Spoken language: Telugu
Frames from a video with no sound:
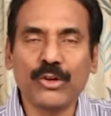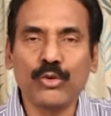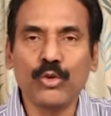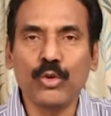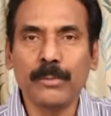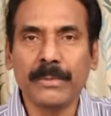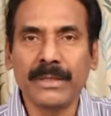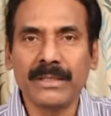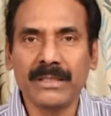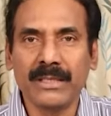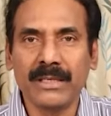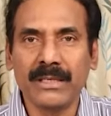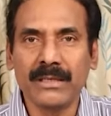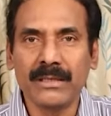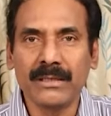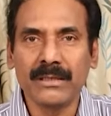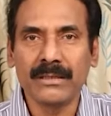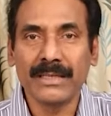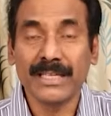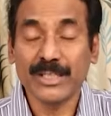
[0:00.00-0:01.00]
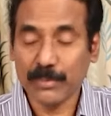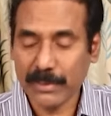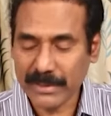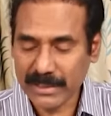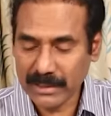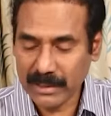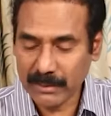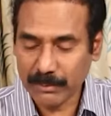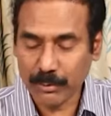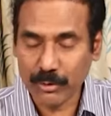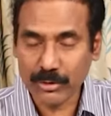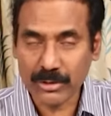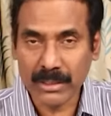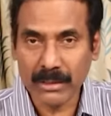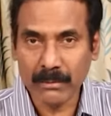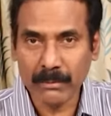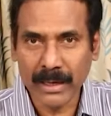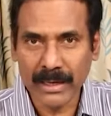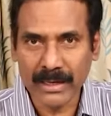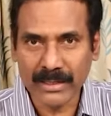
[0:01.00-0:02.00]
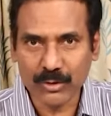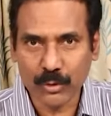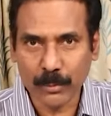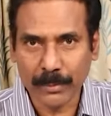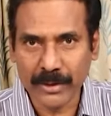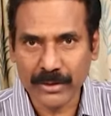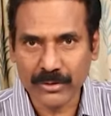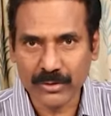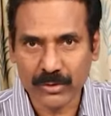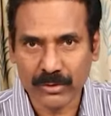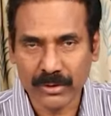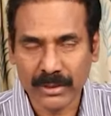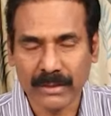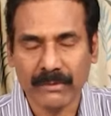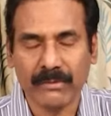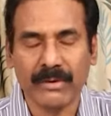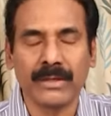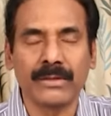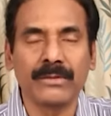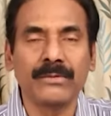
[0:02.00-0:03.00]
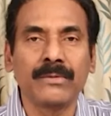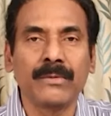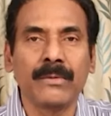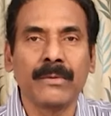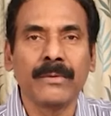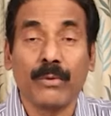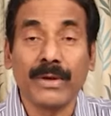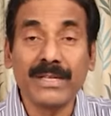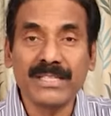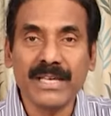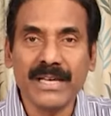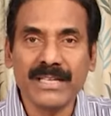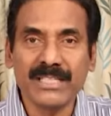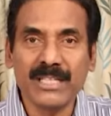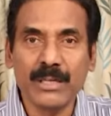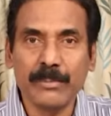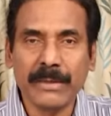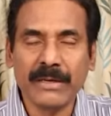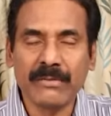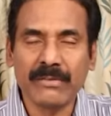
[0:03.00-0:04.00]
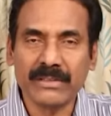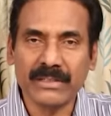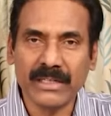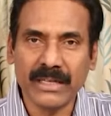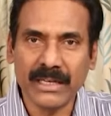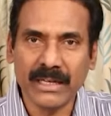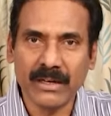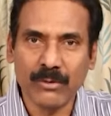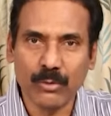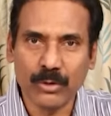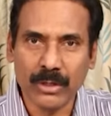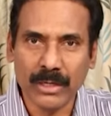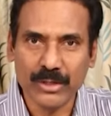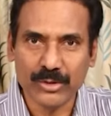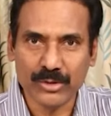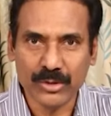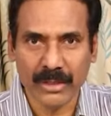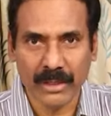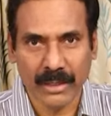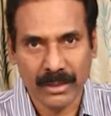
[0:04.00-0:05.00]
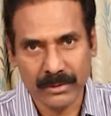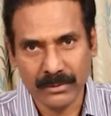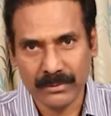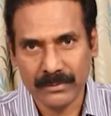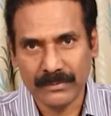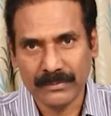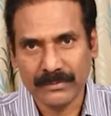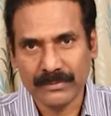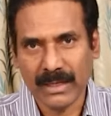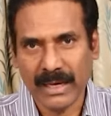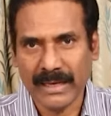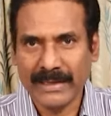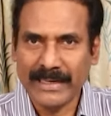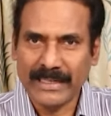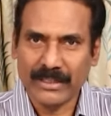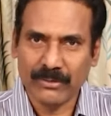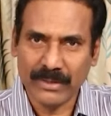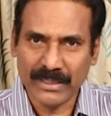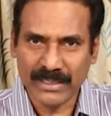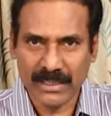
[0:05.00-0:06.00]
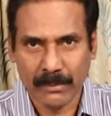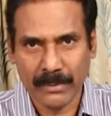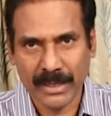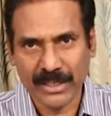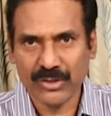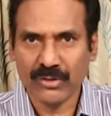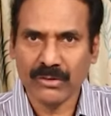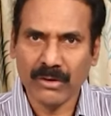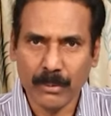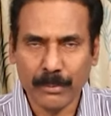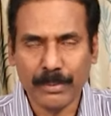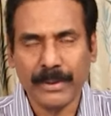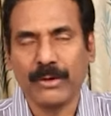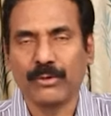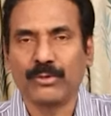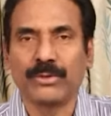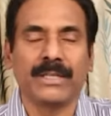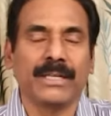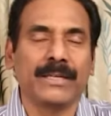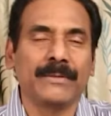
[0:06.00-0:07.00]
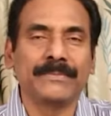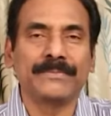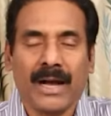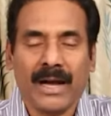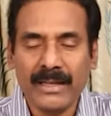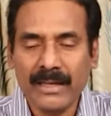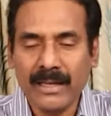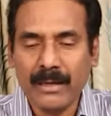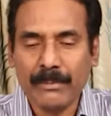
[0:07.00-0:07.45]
ఎక్కువ మంది ఎస్పెషల్లీ పోస్టల్ బ్యాలెట్స్ ఉపయోగించుకుంటున్న వారు వైఎస్ఆర్సీపీకి వ్యతిరేకంగా వేస్తున్నారు అనేటువంటి సమాచారం అప్పుడే ఉంది ఆ